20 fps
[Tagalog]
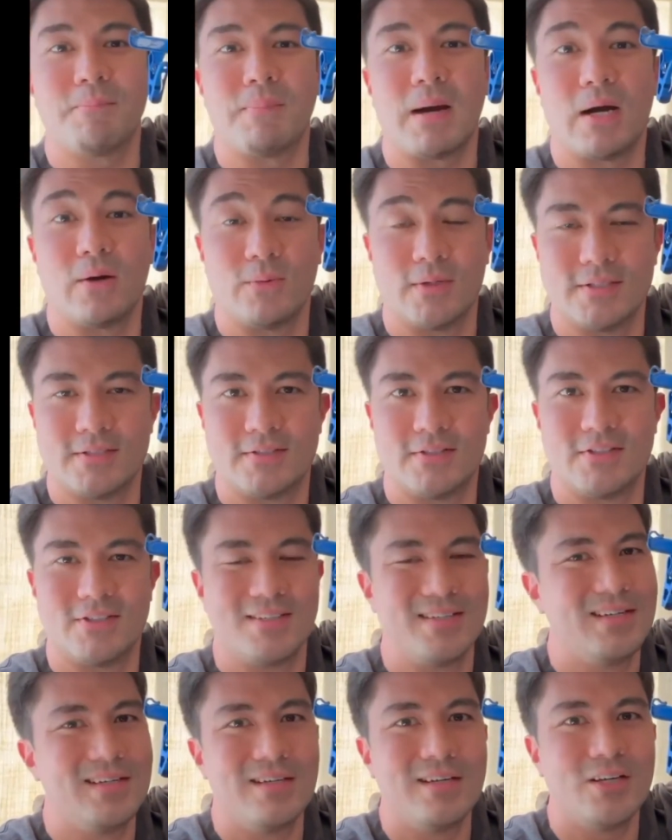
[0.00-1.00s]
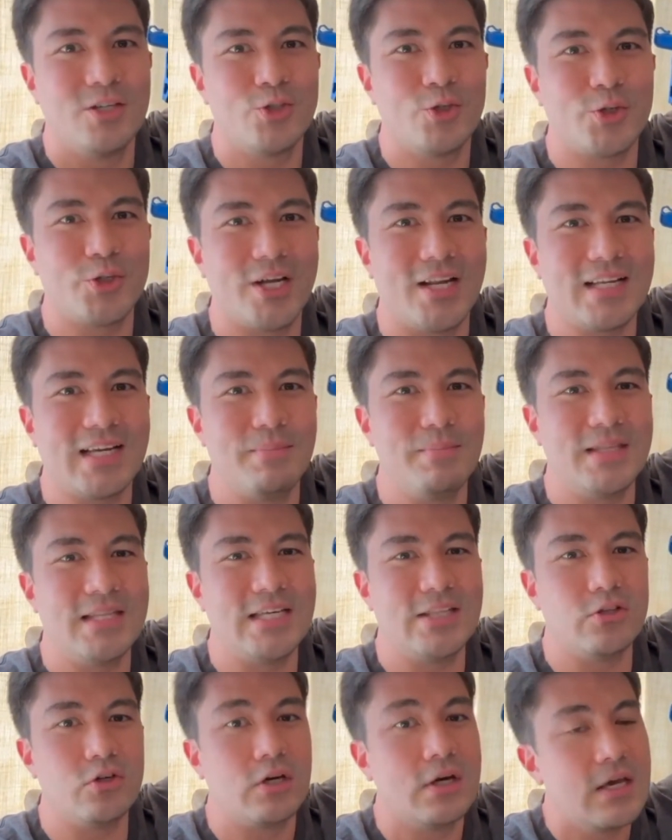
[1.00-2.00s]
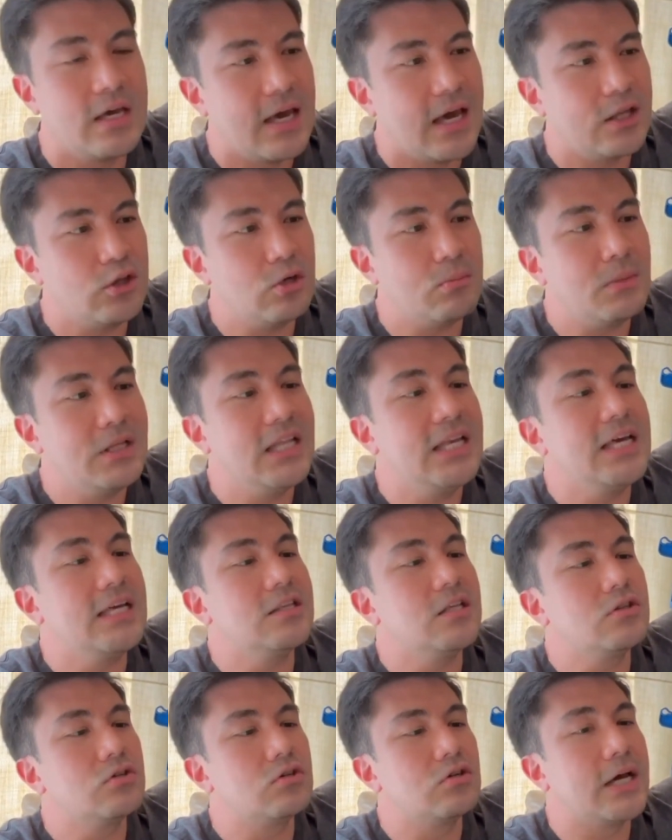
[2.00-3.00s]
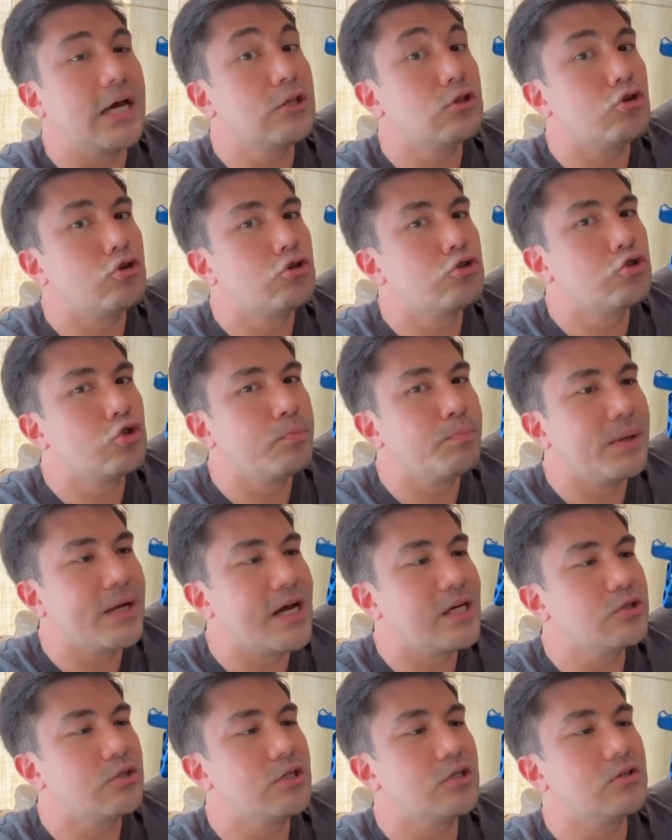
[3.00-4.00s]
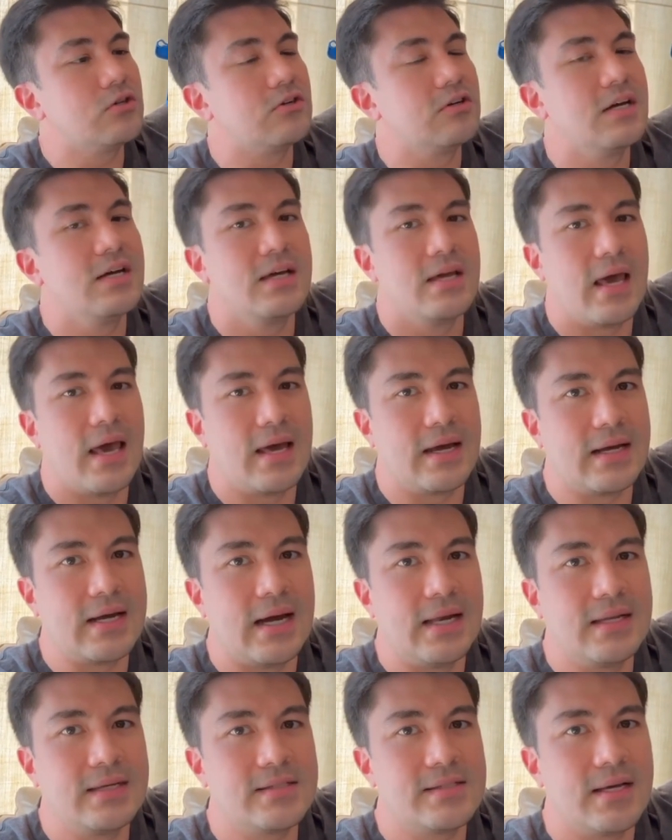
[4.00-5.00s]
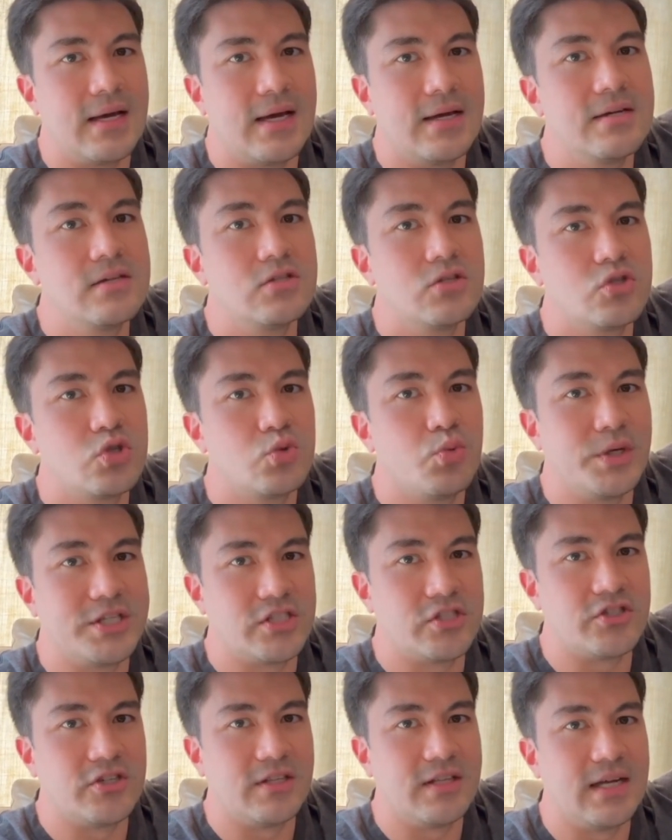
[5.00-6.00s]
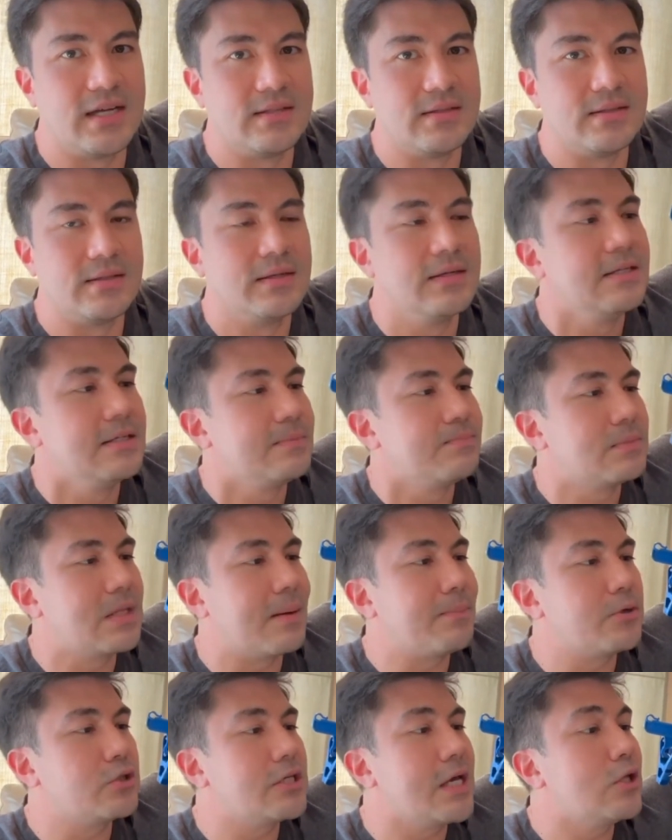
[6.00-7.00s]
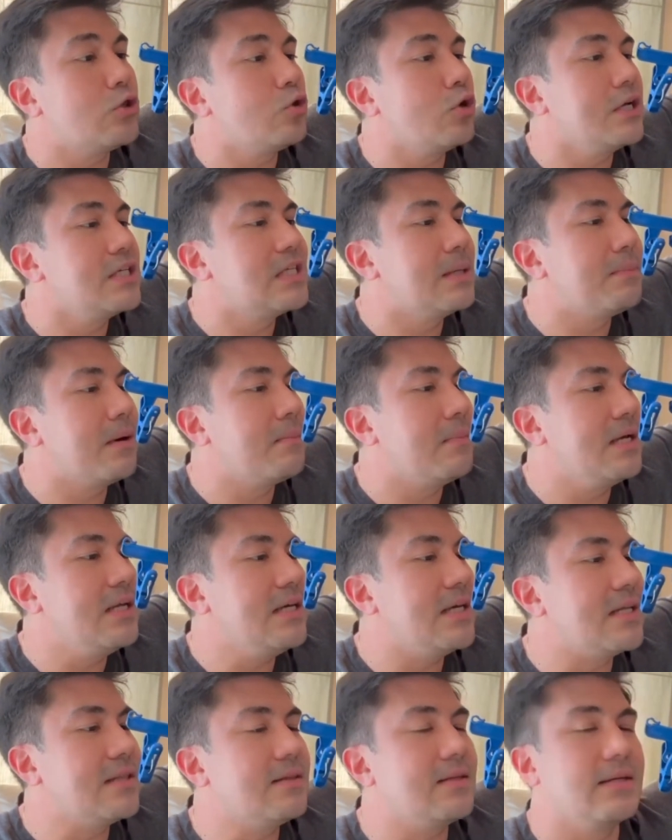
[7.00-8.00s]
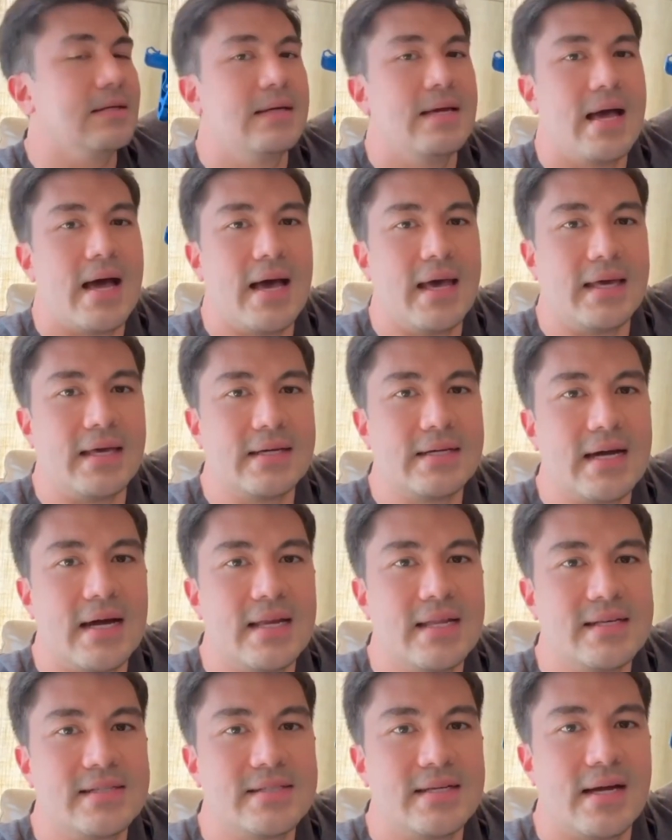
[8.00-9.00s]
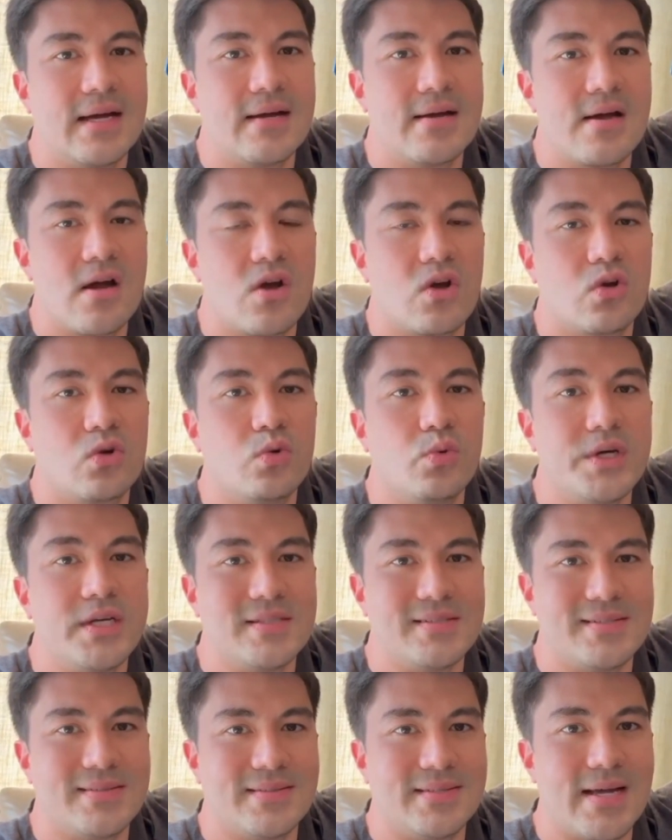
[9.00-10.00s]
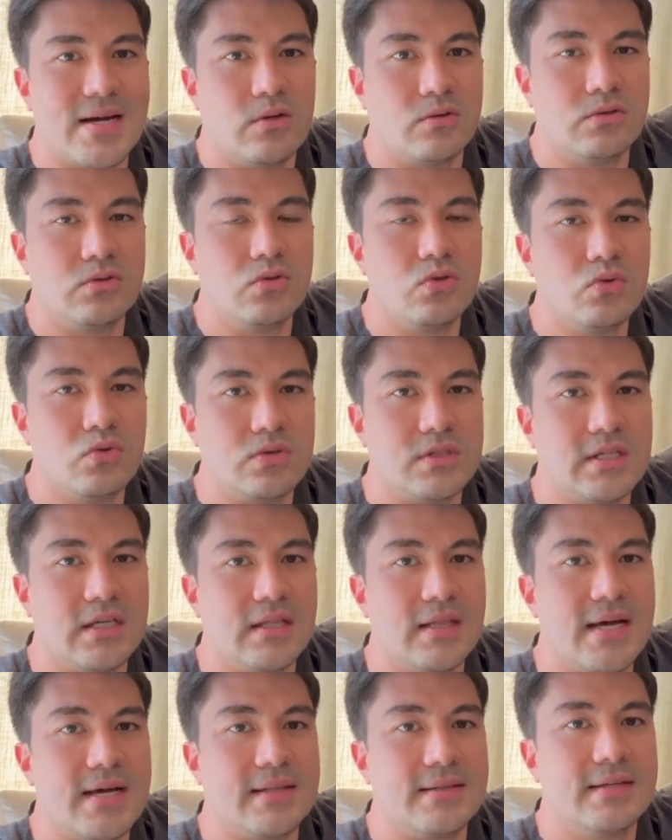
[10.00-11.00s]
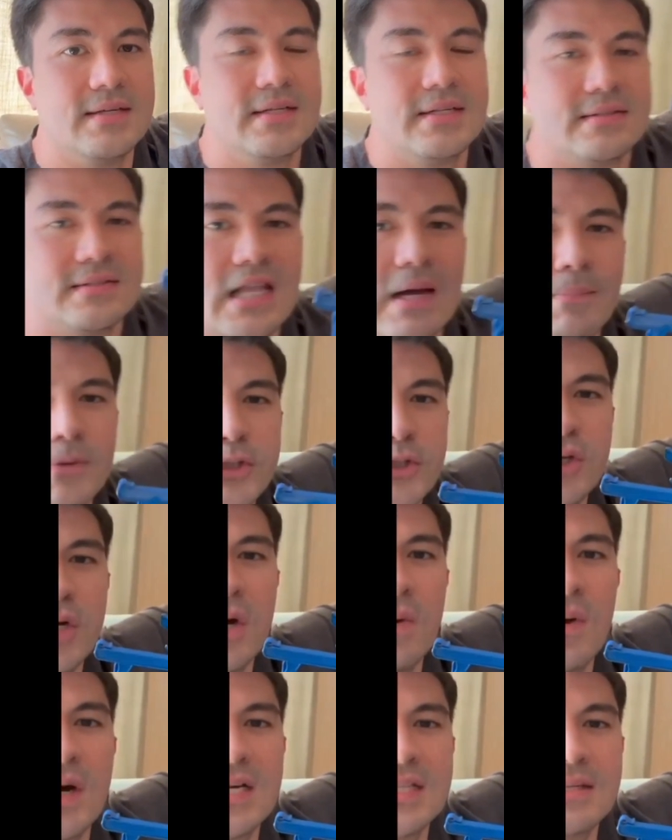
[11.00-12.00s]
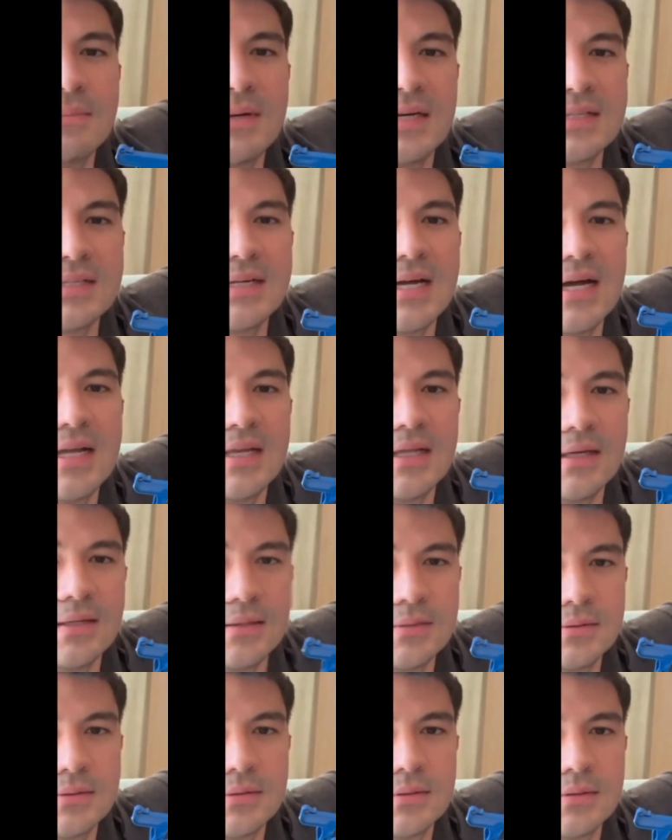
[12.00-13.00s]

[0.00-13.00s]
powered to. Social kami dito. Etong maliliit na to, eto, itong piraso na to, eh galing sa Switzerland. Tapos etong isa pang maliit ay galing sa Queenstown, New Zealand. Tapos yung hawakan naman galing